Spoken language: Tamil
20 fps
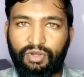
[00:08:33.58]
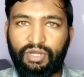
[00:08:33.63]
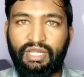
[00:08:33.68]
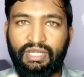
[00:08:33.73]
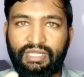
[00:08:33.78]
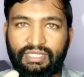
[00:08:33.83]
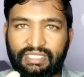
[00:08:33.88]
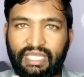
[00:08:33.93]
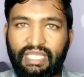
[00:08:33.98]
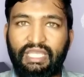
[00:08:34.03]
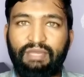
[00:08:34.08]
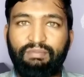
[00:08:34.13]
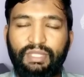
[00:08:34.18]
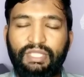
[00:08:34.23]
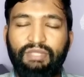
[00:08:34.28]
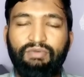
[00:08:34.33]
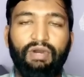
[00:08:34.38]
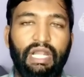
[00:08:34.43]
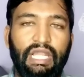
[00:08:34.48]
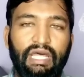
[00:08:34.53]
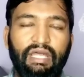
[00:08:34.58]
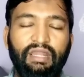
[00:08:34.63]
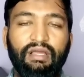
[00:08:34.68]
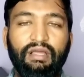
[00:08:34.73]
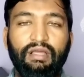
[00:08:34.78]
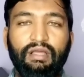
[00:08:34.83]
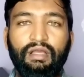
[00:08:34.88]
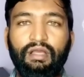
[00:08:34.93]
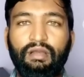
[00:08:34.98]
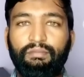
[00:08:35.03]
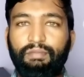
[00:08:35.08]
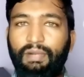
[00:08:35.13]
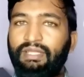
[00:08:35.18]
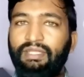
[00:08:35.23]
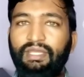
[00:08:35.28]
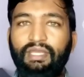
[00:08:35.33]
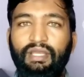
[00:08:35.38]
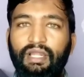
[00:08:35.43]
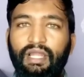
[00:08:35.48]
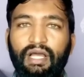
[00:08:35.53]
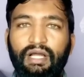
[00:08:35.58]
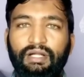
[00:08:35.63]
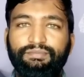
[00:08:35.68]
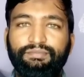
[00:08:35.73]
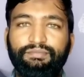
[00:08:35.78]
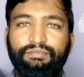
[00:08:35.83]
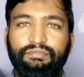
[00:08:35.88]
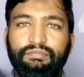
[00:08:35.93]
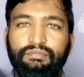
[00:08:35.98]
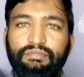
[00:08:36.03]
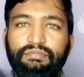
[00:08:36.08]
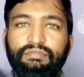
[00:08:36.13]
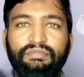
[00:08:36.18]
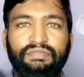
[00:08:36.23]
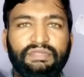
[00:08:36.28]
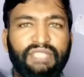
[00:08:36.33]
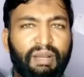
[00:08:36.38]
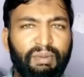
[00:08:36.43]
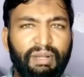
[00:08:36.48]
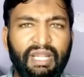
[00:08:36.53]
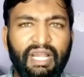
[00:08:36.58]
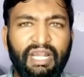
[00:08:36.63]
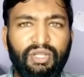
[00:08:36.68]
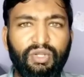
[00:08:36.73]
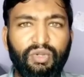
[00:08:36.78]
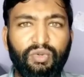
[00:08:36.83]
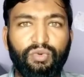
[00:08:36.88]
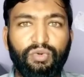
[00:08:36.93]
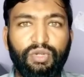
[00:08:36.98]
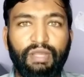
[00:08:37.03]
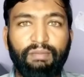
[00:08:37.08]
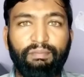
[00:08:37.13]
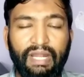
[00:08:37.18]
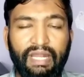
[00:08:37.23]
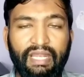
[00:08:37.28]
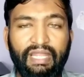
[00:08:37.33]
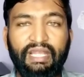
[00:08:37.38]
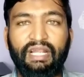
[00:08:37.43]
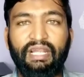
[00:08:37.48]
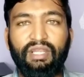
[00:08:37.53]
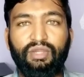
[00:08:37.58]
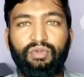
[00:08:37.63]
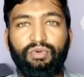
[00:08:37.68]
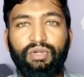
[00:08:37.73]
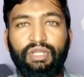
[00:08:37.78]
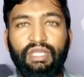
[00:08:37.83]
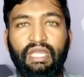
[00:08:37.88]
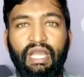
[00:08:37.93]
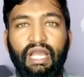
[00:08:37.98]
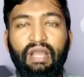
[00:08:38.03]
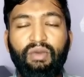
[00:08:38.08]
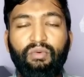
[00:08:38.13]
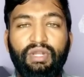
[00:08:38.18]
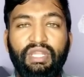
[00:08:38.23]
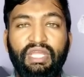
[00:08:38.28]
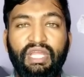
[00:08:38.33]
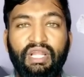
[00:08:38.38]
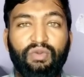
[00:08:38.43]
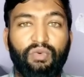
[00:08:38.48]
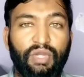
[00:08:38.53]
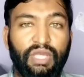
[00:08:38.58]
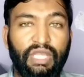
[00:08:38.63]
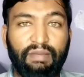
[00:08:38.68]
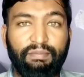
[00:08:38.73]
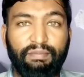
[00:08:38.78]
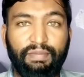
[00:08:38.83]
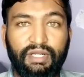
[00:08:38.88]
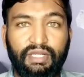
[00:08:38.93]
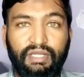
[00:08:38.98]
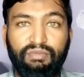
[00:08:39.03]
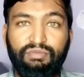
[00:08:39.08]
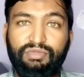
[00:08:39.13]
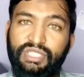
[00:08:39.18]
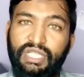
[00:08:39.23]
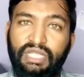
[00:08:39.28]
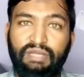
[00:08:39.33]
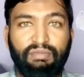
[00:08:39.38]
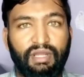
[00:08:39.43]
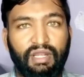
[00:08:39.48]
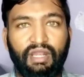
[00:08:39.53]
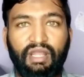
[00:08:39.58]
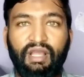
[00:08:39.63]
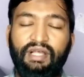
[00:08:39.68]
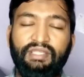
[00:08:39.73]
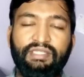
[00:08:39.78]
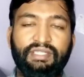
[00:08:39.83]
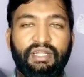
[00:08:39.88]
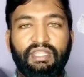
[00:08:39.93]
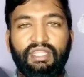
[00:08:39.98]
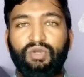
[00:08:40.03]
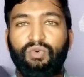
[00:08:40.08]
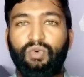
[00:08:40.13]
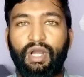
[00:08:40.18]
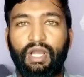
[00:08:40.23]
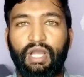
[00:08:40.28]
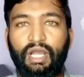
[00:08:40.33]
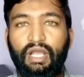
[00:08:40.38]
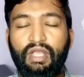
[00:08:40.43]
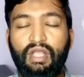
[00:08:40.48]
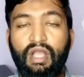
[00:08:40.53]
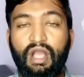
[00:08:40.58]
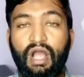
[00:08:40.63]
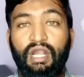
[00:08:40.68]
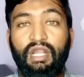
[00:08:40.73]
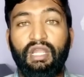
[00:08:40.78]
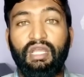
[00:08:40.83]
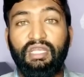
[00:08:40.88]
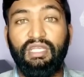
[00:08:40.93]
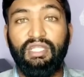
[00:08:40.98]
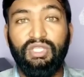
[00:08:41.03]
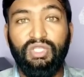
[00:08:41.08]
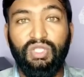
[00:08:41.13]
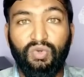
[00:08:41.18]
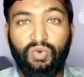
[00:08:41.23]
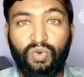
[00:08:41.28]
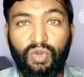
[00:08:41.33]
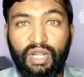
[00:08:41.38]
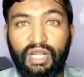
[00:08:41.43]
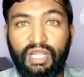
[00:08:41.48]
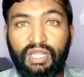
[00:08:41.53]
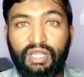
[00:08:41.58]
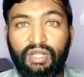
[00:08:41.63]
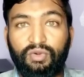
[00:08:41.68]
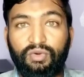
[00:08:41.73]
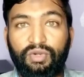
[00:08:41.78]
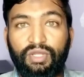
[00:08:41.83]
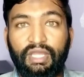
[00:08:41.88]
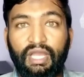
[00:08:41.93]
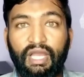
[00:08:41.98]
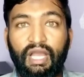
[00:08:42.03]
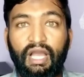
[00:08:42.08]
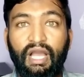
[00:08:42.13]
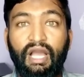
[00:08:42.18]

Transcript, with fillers: போடுறாரு சங்கி பதிவாளர் பார்த்தீங்களா தமிழ்நாட்டில் இருக்கக்கூடிய பள்ளிகள் இருக்கக்கூடிய உண்டியல்கள் உடைக்கப்பட்டு முஸ்லீம்கள்லாம் காசு எடுத்துக்குவாங்க ஆனால் ஹிந்து கோயிலில் இருக்கக்கூடிய